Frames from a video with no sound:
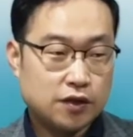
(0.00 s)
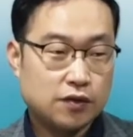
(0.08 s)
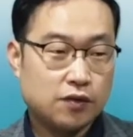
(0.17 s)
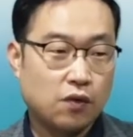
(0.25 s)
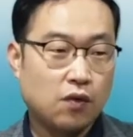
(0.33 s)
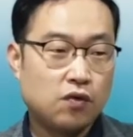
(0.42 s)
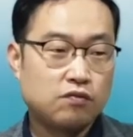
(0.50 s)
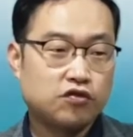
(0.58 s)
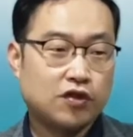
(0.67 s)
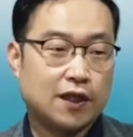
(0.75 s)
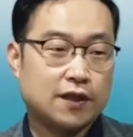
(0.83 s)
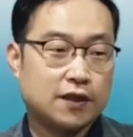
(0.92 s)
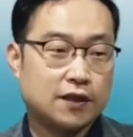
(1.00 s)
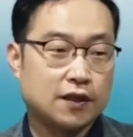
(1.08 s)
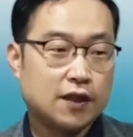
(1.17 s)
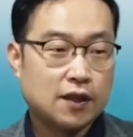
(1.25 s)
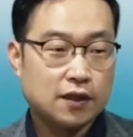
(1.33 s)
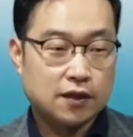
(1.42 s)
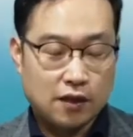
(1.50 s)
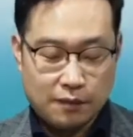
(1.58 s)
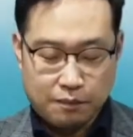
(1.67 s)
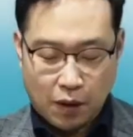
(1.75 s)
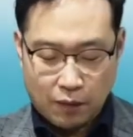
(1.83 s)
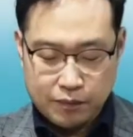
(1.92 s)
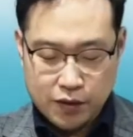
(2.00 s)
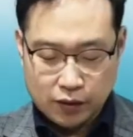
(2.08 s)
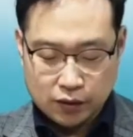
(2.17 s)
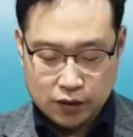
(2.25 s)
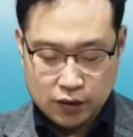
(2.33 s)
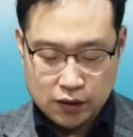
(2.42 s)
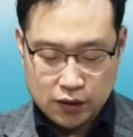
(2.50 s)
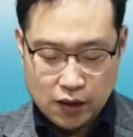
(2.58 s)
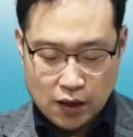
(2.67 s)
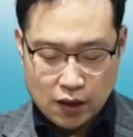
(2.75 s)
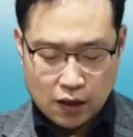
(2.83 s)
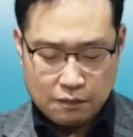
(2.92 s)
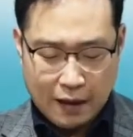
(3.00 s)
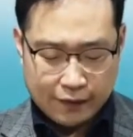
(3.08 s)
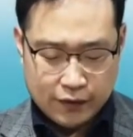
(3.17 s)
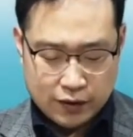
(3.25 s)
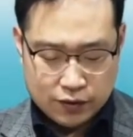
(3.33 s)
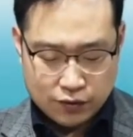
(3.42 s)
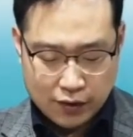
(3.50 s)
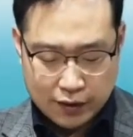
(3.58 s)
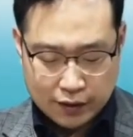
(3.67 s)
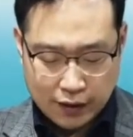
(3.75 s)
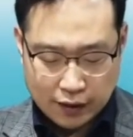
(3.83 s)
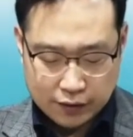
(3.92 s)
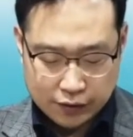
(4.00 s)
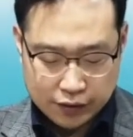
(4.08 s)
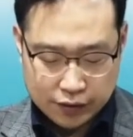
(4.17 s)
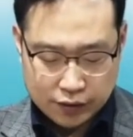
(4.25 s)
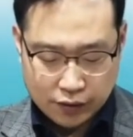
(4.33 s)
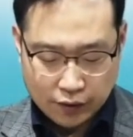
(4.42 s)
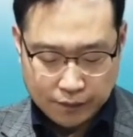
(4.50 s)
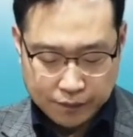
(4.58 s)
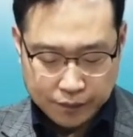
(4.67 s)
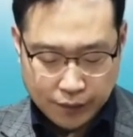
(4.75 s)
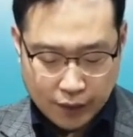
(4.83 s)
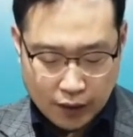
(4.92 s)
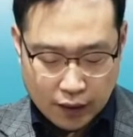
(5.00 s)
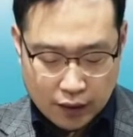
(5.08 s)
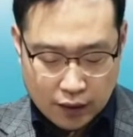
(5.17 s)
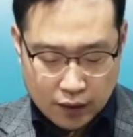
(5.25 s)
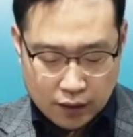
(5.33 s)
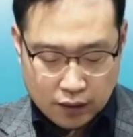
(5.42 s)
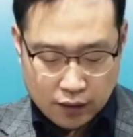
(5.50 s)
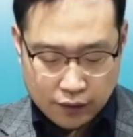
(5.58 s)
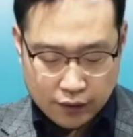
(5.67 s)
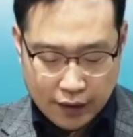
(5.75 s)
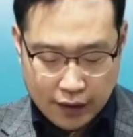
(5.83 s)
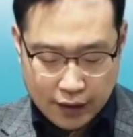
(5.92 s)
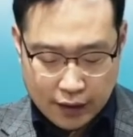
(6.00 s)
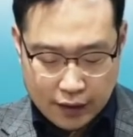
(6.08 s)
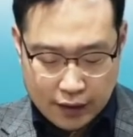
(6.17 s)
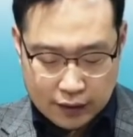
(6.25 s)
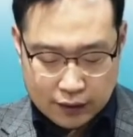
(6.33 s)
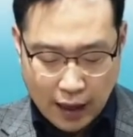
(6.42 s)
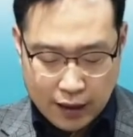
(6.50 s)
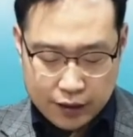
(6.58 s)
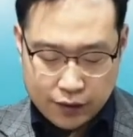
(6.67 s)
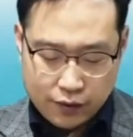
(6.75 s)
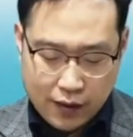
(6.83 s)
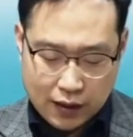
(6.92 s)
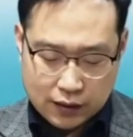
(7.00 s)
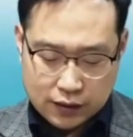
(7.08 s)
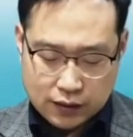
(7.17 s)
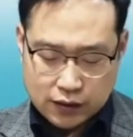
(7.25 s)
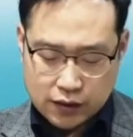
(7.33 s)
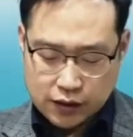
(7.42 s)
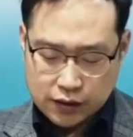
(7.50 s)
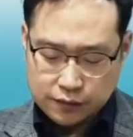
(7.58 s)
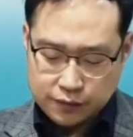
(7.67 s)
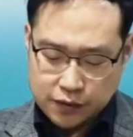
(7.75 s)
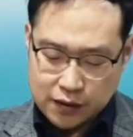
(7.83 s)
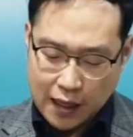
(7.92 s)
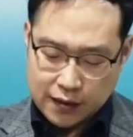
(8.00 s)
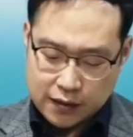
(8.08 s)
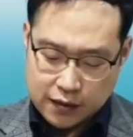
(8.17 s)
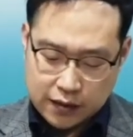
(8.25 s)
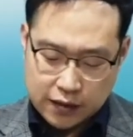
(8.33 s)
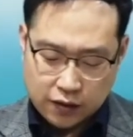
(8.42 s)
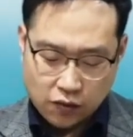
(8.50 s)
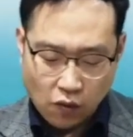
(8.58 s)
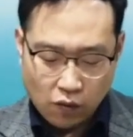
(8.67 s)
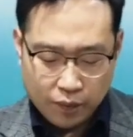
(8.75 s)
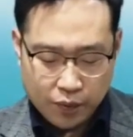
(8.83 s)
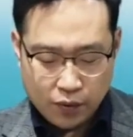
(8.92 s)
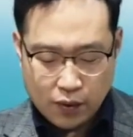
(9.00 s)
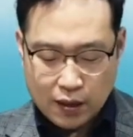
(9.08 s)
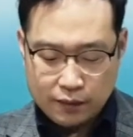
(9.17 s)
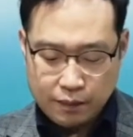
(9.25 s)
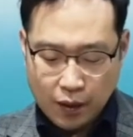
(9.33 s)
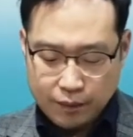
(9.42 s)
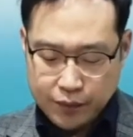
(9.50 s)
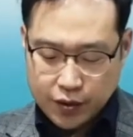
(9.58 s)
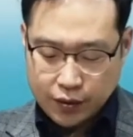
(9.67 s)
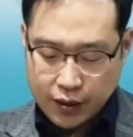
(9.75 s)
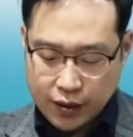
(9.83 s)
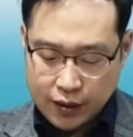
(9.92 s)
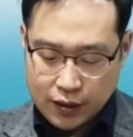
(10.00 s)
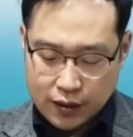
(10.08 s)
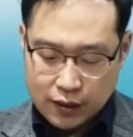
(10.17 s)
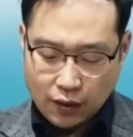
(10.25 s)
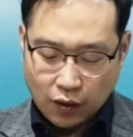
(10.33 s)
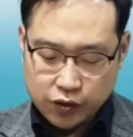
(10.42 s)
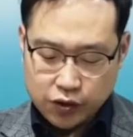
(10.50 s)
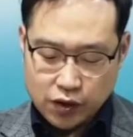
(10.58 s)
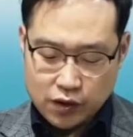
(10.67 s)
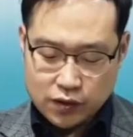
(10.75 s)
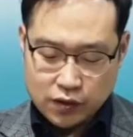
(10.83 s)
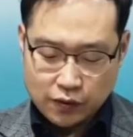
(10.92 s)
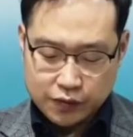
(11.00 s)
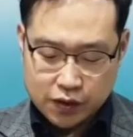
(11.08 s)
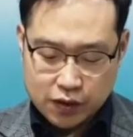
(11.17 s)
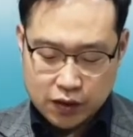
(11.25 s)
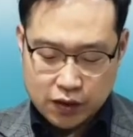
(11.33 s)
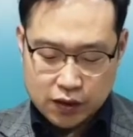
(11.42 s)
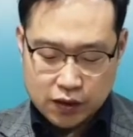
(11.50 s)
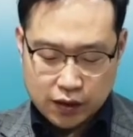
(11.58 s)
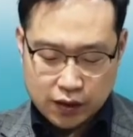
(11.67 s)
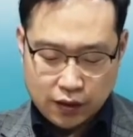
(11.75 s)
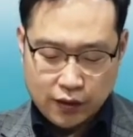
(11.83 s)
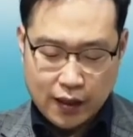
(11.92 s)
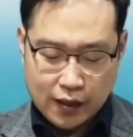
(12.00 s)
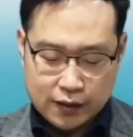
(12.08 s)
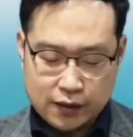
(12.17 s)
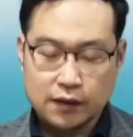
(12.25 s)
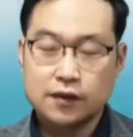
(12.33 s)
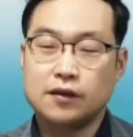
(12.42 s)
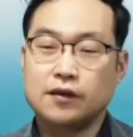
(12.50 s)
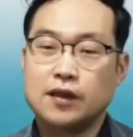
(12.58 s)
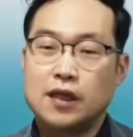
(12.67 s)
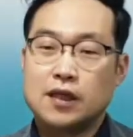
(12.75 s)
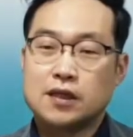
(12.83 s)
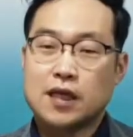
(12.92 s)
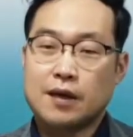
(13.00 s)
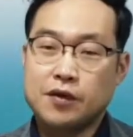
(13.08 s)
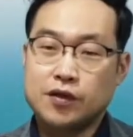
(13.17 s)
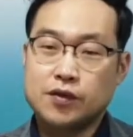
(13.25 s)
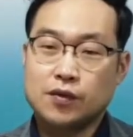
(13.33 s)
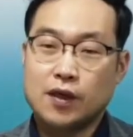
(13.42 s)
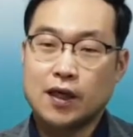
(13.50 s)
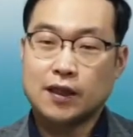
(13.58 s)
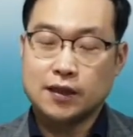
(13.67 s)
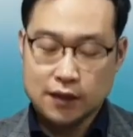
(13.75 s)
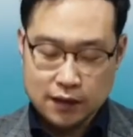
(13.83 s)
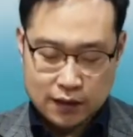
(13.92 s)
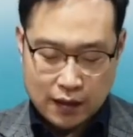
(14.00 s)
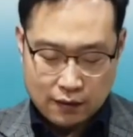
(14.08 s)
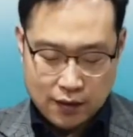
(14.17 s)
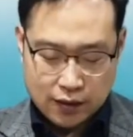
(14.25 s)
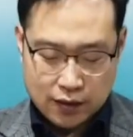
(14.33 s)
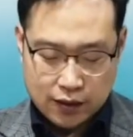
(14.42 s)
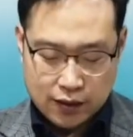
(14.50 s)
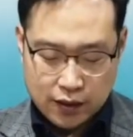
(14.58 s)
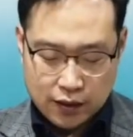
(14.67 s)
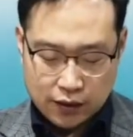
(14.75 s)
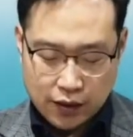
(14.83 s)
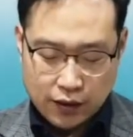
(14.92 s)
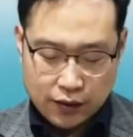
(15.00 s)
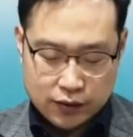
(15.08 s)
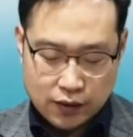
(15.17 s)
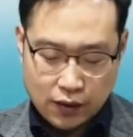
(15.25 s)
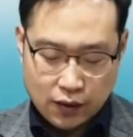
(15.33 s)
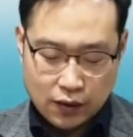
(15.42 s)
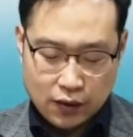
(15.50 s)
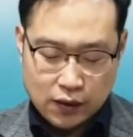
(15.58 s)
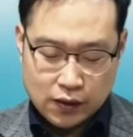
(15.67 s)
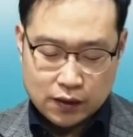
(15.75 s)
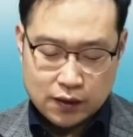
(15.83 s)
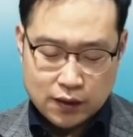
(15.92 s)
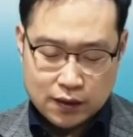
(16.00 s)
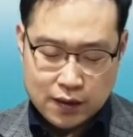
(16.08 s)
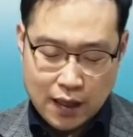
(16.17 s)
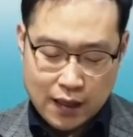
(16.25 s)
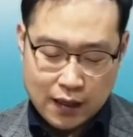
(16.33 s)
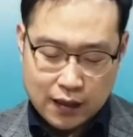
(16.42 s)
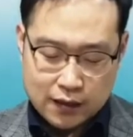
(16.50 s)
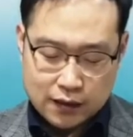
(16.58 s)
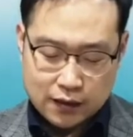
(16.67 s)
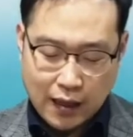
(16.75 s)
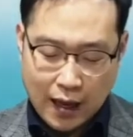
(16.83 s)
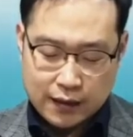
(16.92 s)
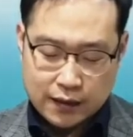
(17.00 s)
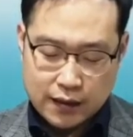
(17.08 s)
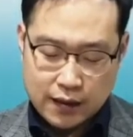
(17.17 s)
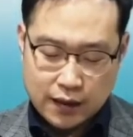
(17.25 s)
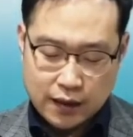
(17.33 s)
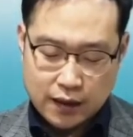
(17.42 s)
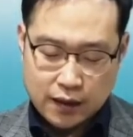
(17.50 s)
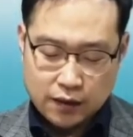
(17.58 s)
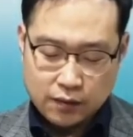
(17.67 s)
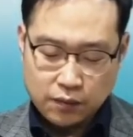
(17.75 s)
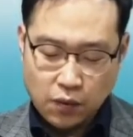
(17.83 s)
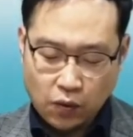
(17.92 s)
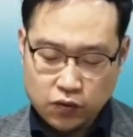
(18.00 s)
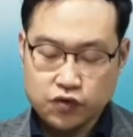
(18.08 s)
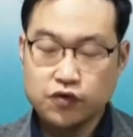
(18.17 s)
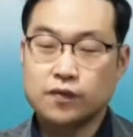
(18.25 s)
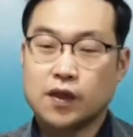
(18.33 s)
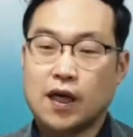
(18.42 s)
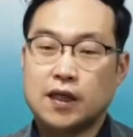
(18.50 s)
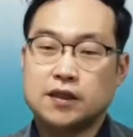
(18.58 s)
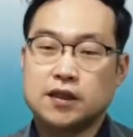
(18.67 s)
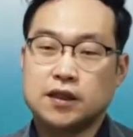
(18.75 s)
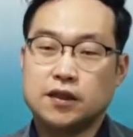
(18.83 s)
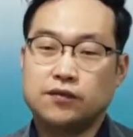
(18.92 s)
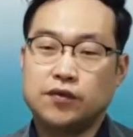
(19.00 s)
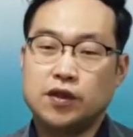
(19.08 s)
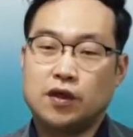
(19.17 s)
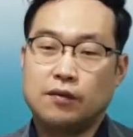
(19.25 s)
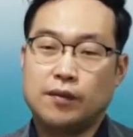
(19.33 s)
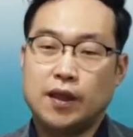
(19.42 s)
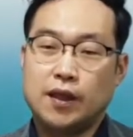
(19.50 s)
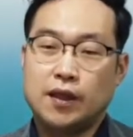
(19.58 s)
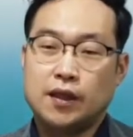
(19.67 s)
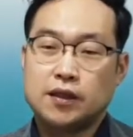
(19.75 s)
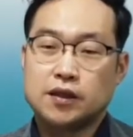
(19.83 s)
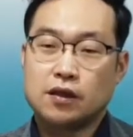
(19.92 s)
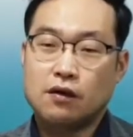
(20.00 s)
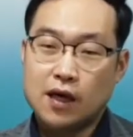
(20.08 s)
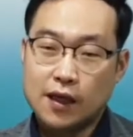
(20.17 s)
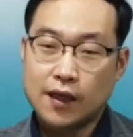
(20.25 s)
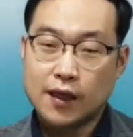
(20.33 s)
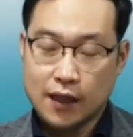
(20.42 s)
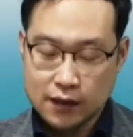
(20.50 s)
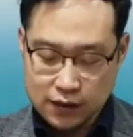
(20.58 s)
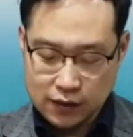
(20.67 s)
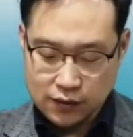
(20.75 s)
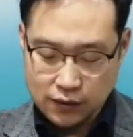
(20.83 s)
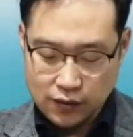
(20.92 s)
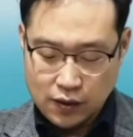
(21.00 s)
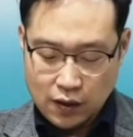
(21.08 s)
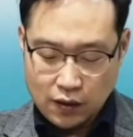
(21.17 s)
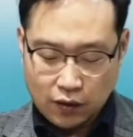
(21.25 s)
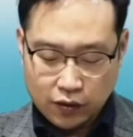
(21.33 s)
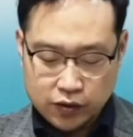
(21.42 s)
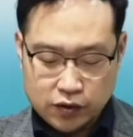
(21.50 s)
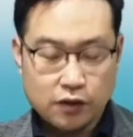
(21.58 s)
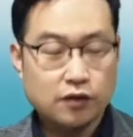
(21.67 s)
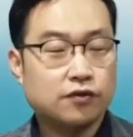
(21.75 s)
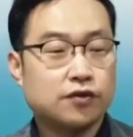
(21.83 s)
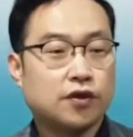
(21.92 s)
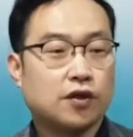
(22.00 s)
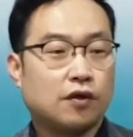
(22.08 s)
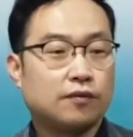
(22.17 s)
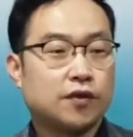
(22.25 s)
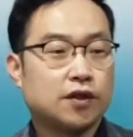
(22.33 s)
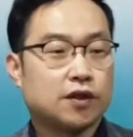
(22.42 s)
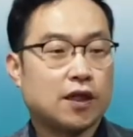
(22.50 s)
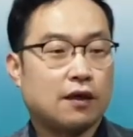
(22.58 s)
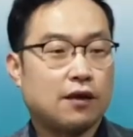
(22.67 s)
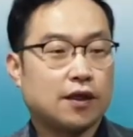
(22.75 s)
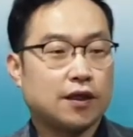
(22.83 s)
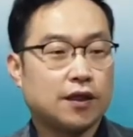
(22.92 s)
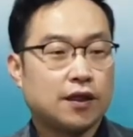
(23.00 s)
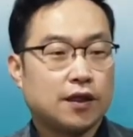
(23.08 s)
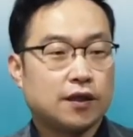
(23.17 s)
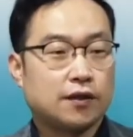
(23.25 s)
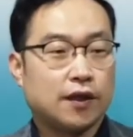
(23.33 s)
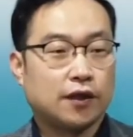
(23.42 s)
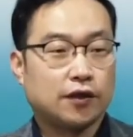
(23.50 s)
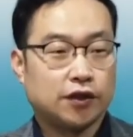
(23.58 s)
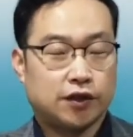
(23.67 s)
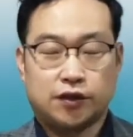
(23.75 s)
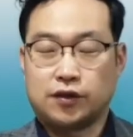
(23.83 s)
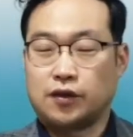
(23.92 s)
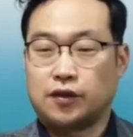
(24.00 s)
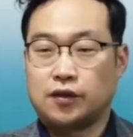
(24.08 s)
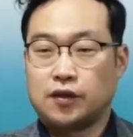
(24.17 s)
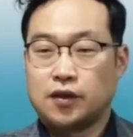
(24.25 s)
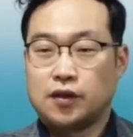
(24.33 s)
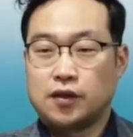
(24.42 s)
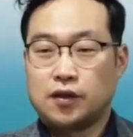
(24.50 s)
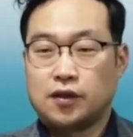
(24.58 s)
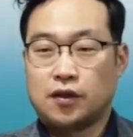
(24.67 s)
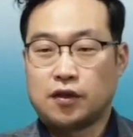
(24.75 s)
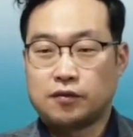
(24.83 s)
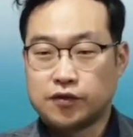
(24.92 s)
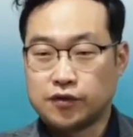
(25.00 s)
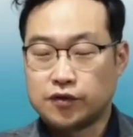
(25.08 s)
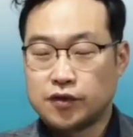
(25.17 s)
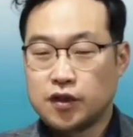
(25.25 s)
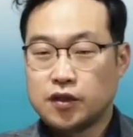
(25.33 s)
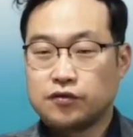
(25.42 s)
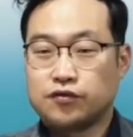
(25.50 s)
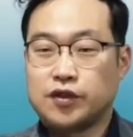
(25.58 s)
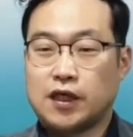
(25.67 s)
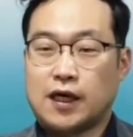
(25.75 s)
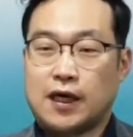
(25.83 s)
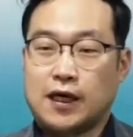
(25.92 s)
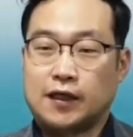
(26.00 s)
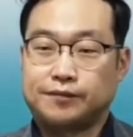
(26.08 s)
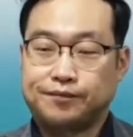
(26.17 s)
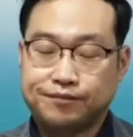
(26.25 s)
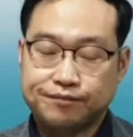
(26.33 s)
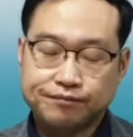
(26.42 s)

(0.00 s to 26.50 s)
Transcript: 식으로 올무 같은 그러한 법령들을 어, 만들 수가 있다는 것이죠. 그런데 다리오 왕은 지금 자신이 공표한 법령에 어쩔 수 없이 지켜야 하는 그런 사면초가 같은 상황이 되어서 사랑하는 다니엘의 목숨까지 위험에 처하게 하는 그런 어처구니 없는 상황이 된 것이죠. 여러분, 우리가